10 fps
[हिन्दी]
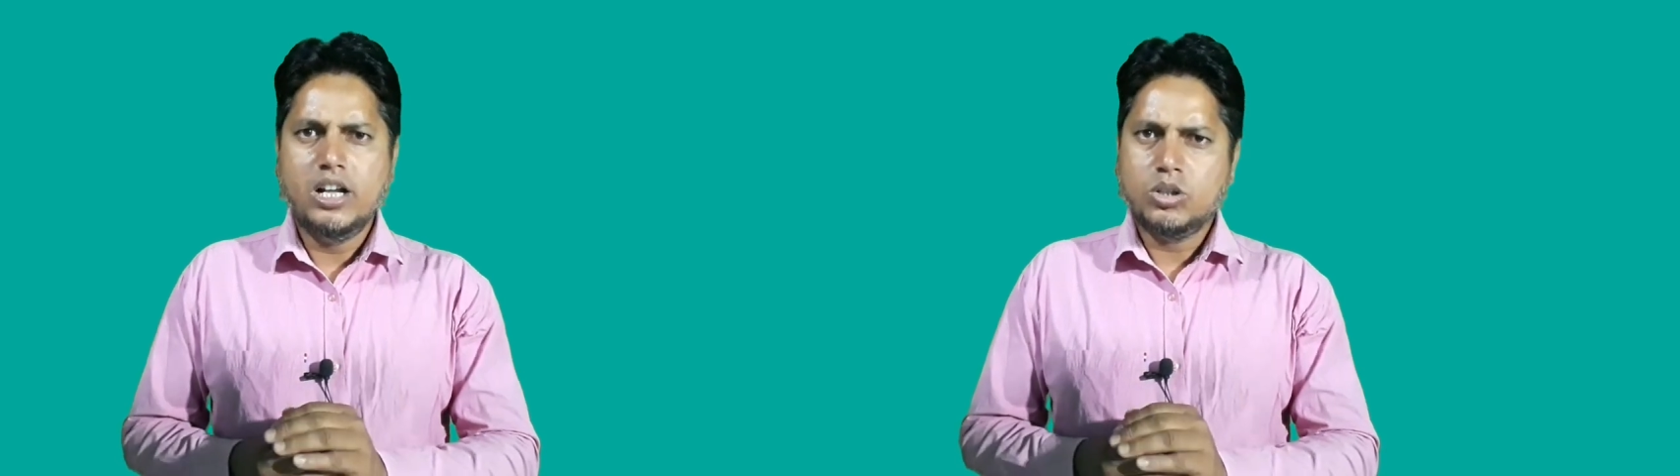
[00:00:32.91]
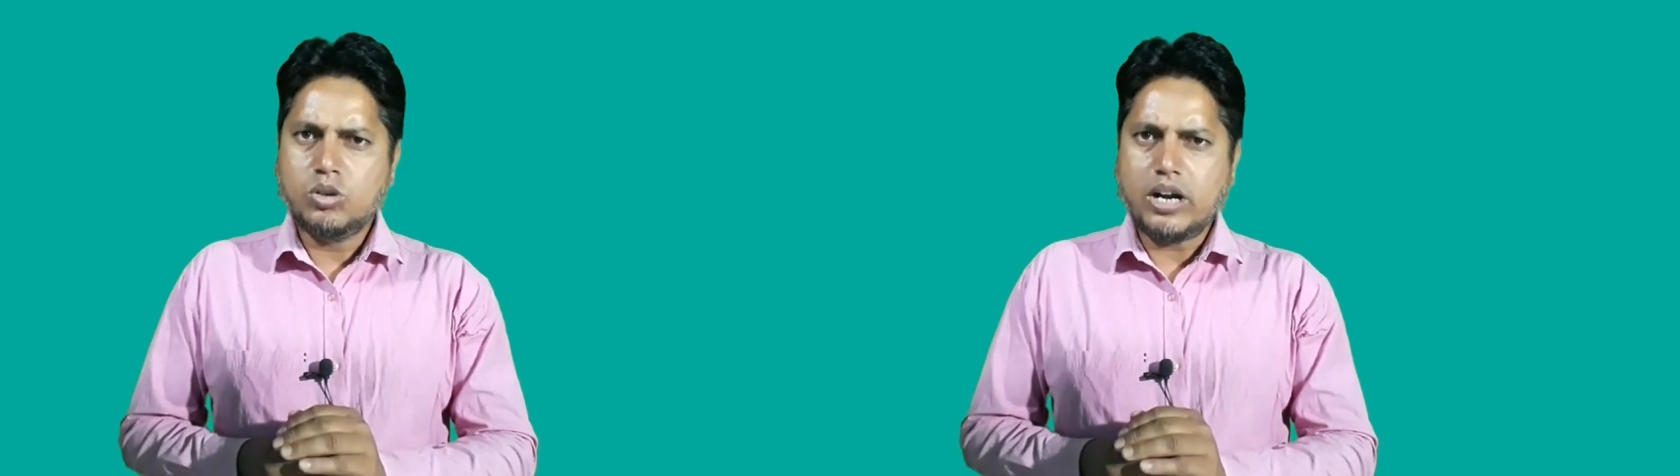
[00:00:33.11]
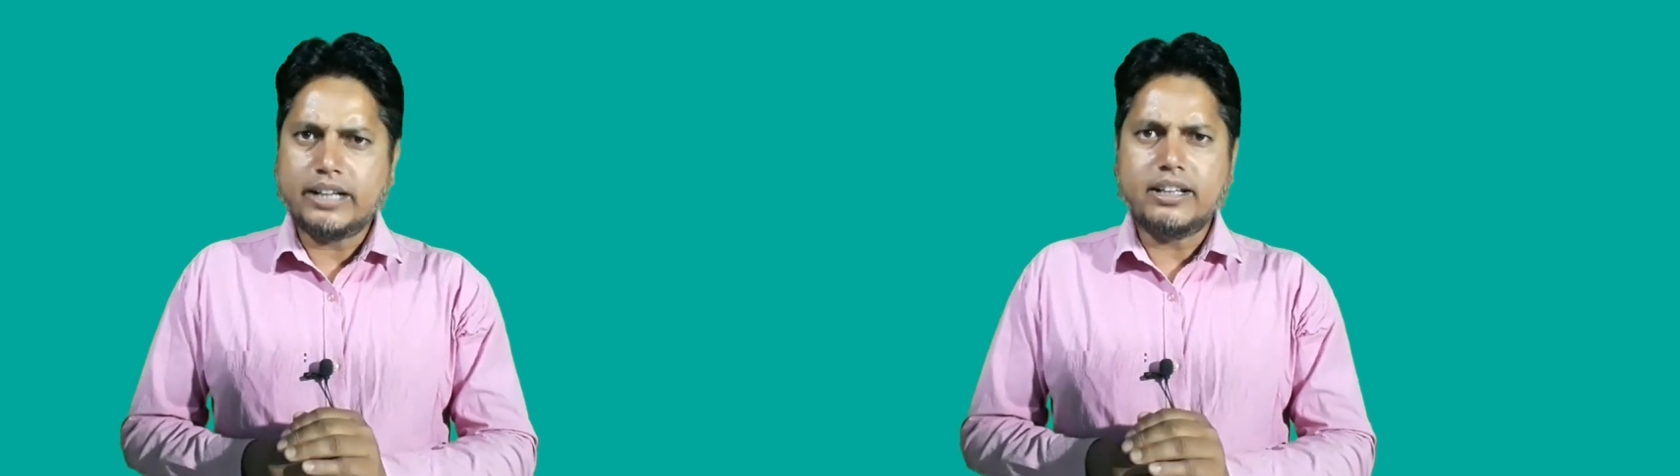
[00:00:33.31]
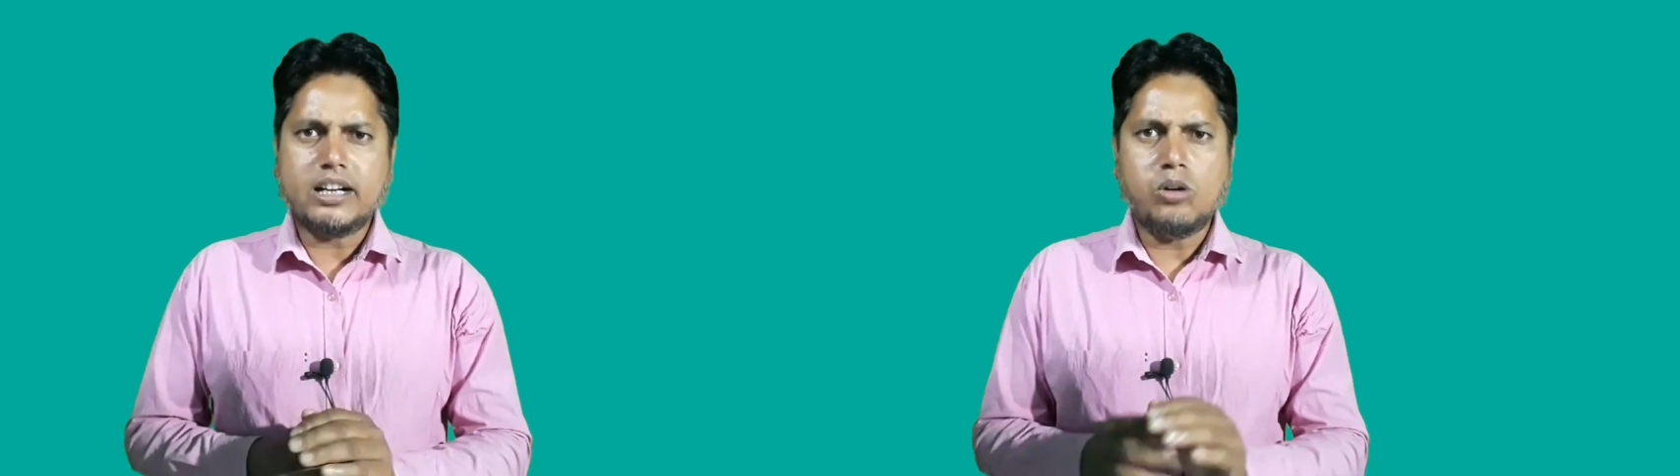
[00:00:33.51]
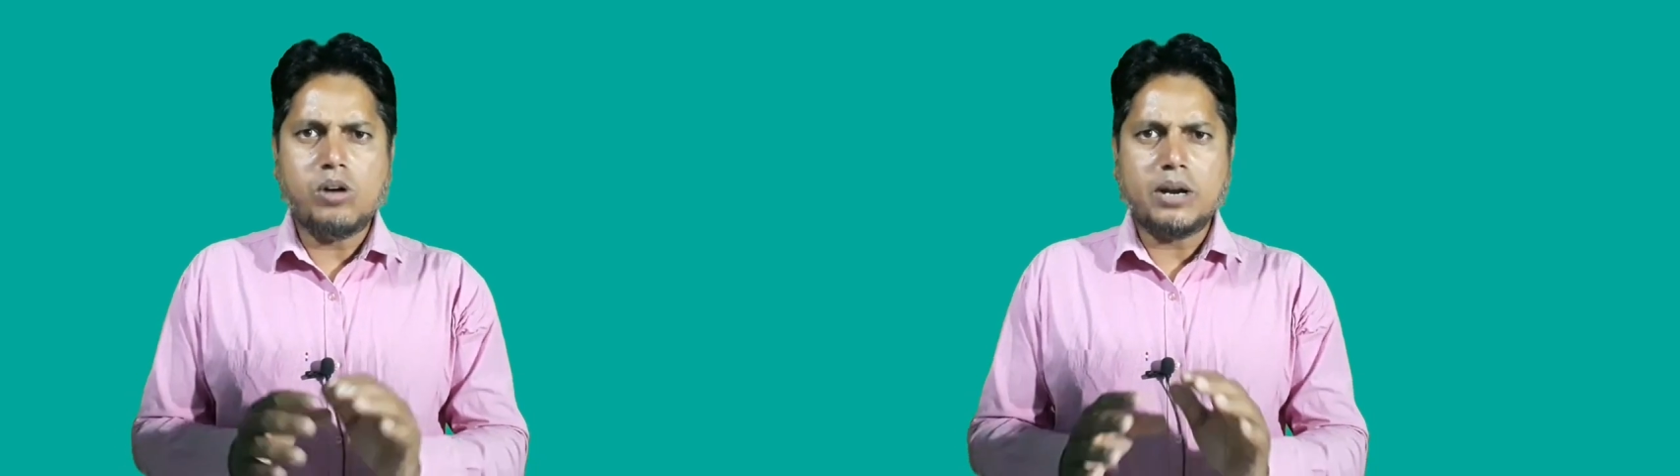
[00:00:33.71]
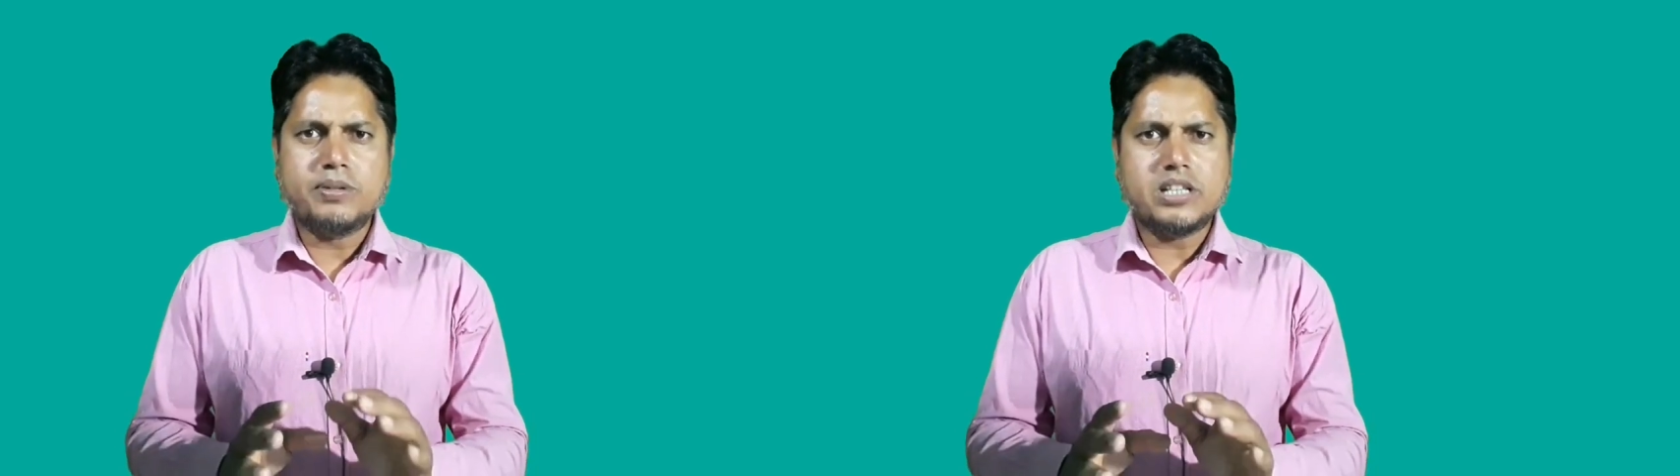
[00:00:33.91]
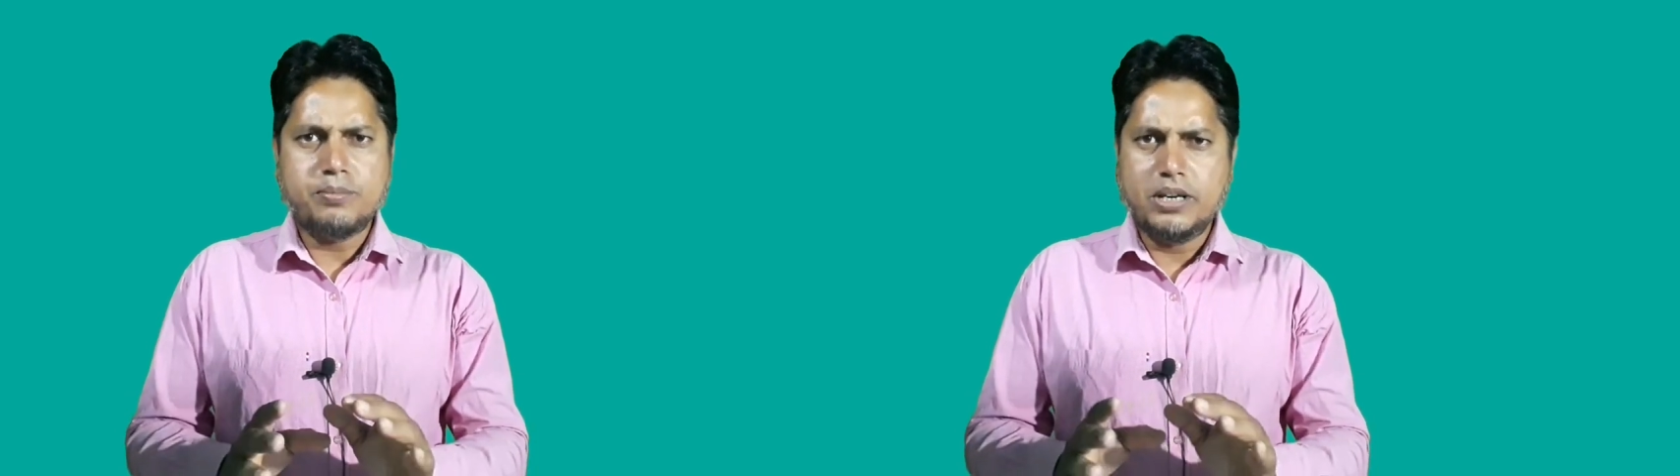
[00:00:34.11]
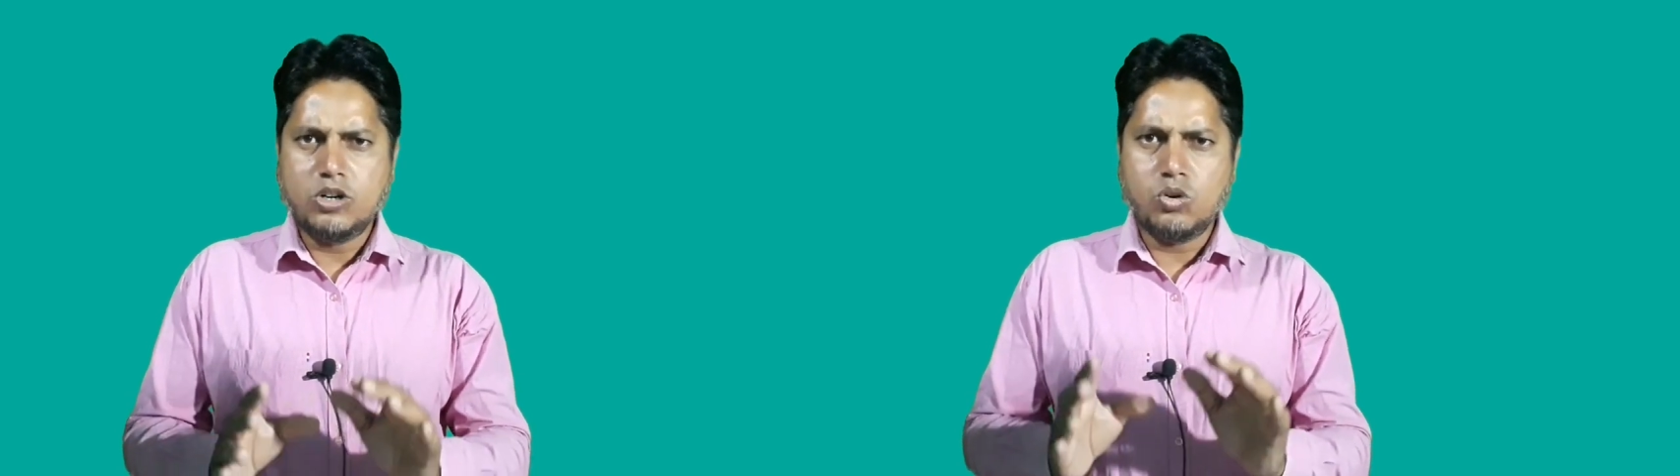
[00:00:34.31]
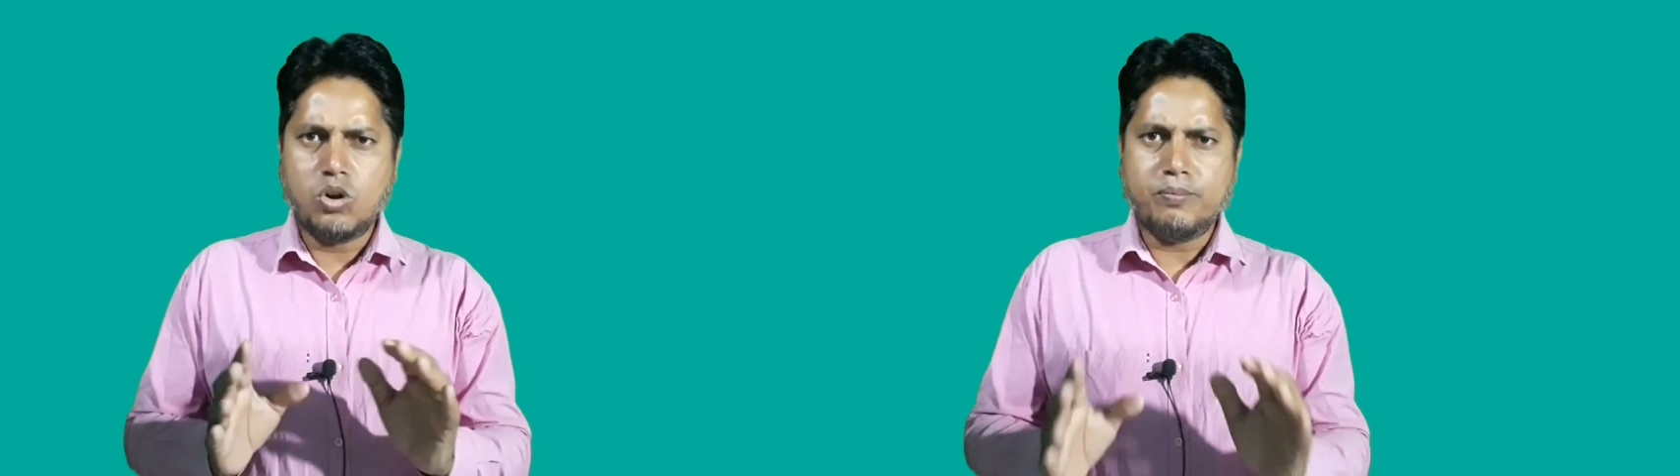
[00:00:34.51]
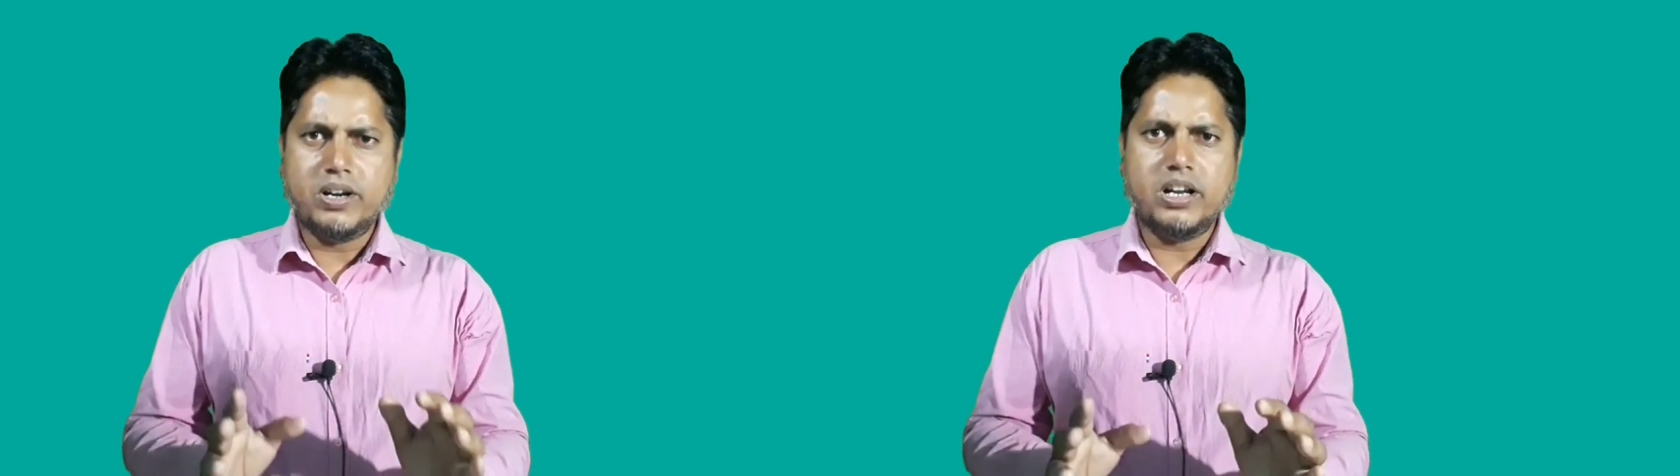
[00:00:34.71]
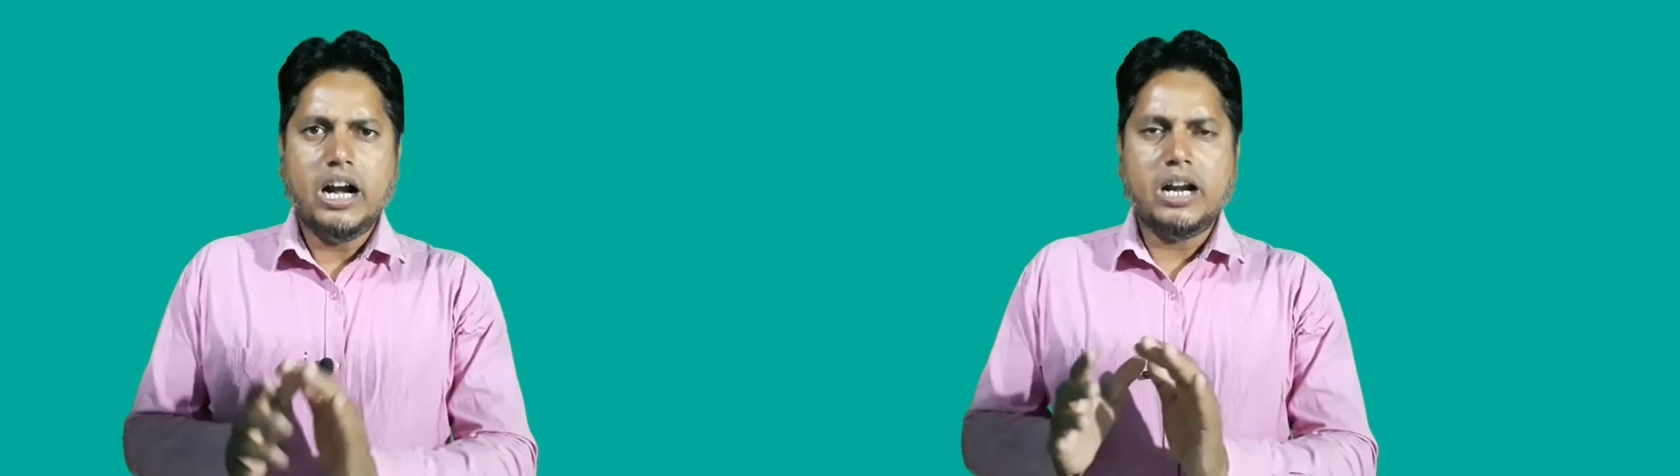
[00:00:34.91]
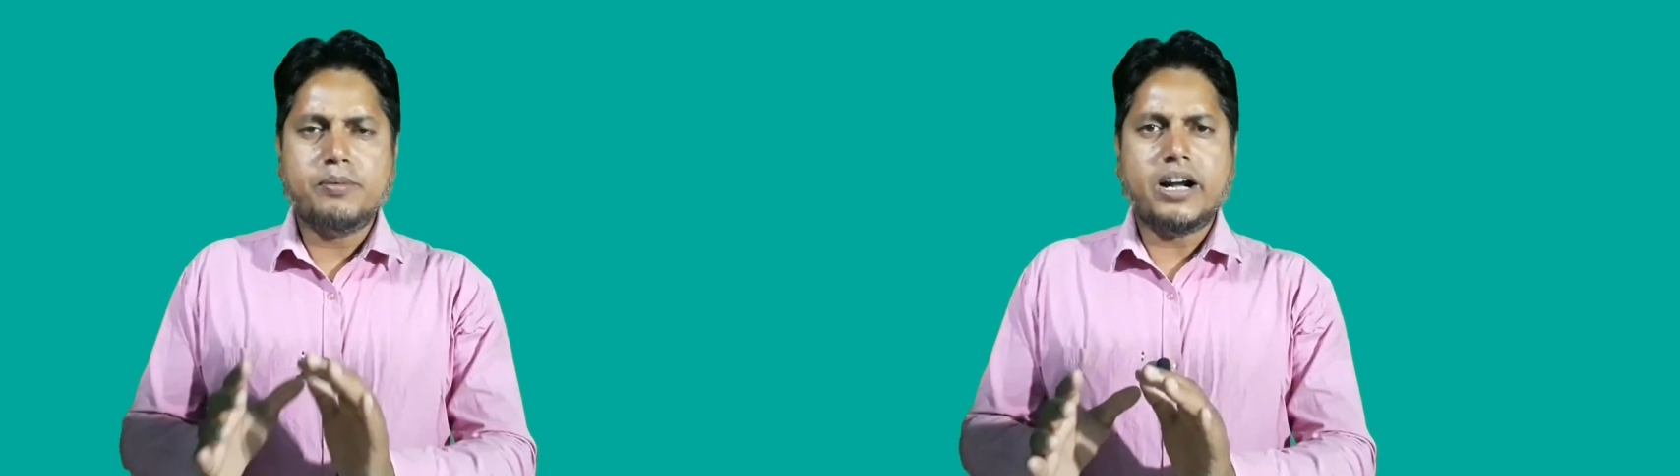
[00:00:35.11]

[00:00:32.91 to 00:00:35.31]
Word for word: तो कातर का वर्क वीज़ा बिल्कुल ओपन है अरब